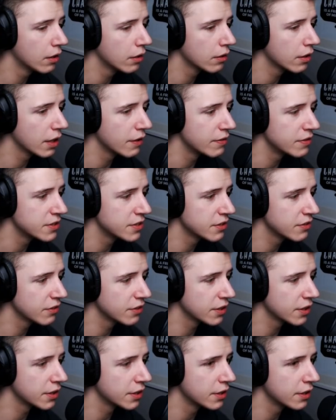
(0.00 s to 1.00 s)
Okay, wir sind jetzt hier
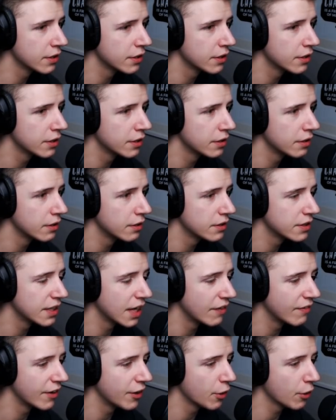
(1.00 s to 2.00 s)
drin.
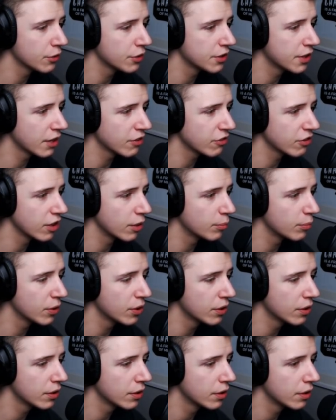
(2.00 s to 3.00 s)
Da wäre noch eine
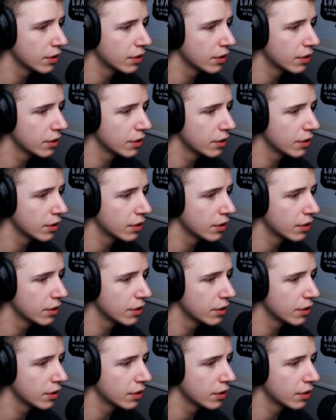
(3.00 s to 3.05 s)
Taschenlampe.